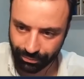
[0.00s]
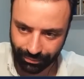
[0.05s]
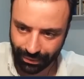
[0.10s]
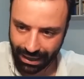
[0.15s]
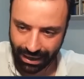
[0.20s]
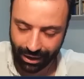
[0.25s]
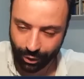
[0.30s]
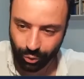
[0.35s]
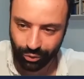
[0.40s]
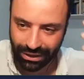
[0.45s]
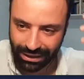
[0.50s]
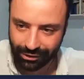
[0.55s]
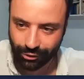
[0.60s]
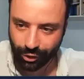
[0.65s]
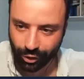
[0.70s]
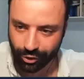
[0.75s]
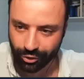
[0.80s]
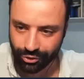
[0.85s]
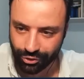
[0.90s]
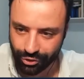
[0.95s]
è
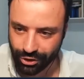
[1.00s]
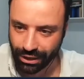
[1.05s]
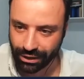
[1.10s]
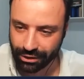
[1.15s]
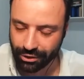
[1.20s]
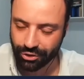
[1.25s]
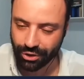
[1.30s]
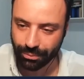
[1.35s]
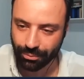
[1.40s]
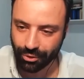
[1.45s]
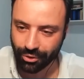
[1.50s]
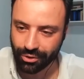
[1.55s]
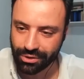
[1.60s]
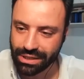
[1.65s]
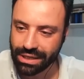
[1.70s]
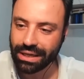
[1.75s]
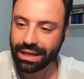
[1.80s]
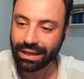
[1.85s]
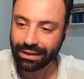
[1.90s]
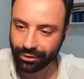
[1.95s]
un'ideologia, diciamo
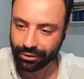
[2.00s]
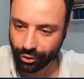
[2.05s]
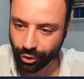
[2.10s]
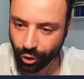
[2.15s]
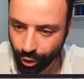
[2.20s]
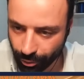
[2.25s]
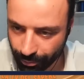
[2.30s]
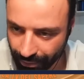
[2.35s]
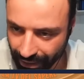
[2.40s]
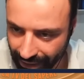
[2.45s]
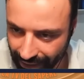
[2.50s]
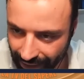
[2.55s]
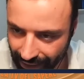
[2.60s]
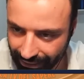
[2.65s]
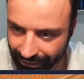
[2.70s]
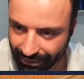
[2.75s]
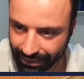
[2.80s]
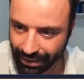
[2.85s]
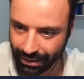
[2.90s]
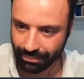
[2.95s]
così, che
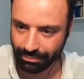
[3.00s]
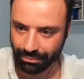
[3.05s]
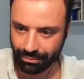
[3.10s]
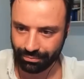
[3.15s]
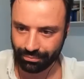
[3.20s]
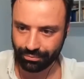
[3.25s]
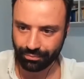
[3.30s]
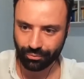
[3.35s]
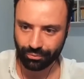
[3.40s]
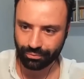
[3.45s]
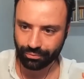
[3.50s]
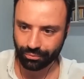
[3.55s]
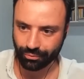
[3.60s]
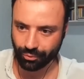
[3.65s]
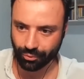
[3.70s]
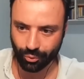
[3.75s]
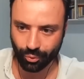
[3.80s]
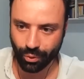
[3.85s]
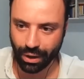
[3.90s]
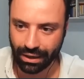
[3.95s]
domina dei, mm,
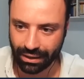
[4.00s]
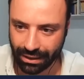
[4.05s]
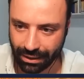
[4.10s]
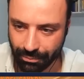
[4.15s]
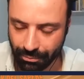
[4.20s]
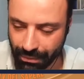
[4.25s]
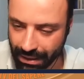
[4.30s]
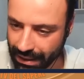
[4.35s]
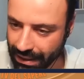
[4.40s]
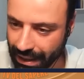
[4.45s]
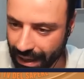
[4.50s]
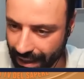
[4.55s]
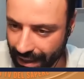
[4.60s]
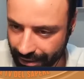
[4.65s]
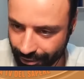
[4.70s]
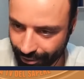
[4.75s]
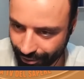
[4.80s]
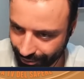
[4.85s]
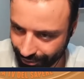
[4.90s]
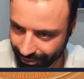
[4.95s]
qualche
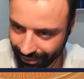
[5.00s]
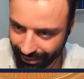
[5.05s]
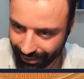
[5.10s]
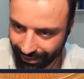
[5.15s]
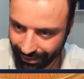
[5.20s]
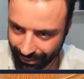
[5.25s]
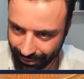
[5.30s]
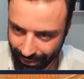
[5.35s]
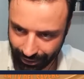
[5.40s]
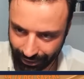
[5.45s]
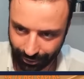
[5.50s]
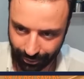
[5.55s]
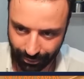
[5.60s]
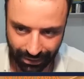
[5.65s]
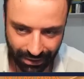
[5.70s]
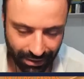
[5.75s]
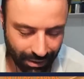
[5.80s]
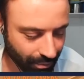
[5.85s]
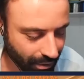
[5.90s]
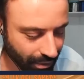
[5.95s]
millennio. Ecco,
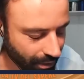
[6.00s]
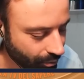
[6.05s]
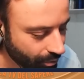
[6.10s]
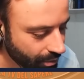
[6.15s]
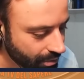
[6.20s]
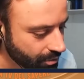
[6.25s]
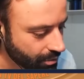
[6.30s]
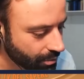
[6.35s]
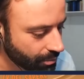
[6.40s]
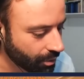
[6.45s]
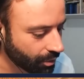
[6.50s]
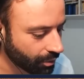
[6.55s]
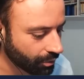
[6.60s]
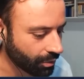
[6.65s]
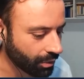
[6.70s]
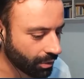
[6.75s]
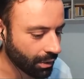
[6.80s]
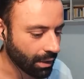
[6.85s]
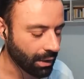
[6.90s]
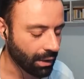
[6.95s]
mettiamolo in questo modo.
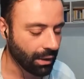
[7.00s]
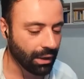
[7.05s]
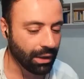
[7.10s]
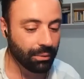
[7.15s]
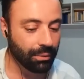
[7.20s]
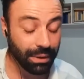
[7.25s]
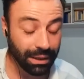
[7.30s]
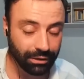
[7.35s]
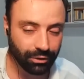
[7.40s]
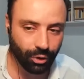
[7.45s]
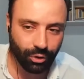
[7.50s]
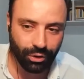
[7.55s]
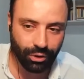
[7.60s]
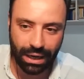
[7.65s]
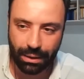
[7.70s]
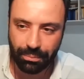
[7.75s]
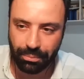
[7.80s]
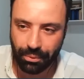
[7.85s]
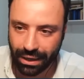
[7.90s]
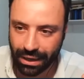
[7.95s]
Mentre
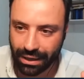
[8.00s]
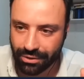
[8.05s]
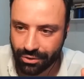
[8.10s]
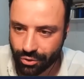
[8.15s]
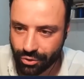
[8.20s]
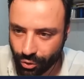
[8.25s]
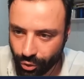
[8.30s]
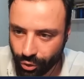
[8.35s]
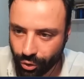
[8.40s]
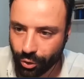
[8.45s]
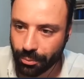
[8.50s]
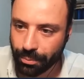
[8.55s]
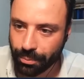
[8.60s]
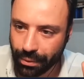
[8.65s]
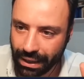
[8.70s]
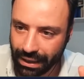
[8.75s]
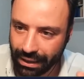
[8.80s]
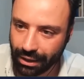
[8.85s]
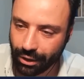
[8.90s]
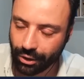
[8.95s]
un'epoca sono
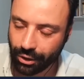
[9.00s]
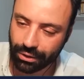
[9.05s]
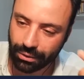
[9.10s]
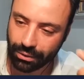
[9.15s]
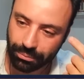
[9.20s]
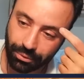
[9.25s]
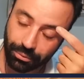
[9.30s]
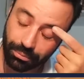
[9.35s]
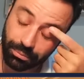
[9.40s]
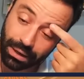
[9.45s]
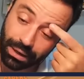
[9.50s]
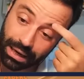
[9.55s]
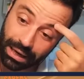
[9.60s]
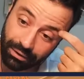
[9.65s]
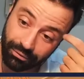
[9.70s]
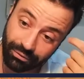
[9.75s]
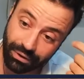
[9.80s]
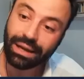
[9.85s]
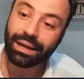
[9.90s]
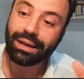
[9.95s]
periodi più
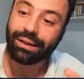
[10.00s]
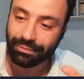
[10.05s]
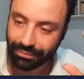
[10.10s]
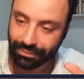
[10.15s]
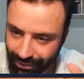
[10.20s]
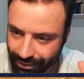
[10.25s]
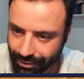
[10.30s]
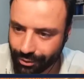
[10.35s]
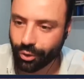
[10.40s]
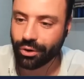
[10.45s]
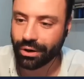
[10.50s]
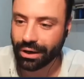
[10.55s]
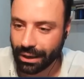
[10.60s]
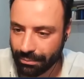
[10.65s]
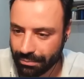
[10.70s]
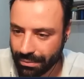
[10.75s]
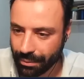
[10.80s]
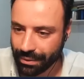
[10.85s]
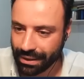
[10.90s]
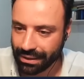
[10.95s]
brevi con
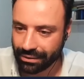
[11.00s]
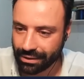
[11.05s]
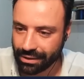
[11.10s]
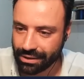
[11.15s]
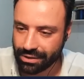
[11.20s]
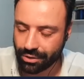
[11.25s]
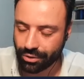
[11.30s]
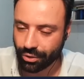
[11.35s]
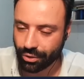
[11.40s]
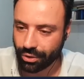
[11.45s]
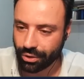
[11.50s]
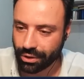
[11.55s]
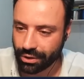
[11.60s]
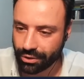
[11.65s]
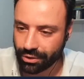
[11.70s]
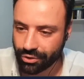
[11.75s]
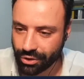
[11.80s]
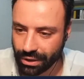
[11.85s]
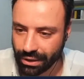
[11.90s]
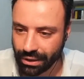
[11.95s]
cambiamenti
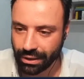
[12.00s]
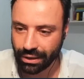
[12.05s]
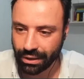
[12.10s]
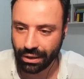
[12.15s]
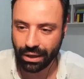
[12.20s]
storici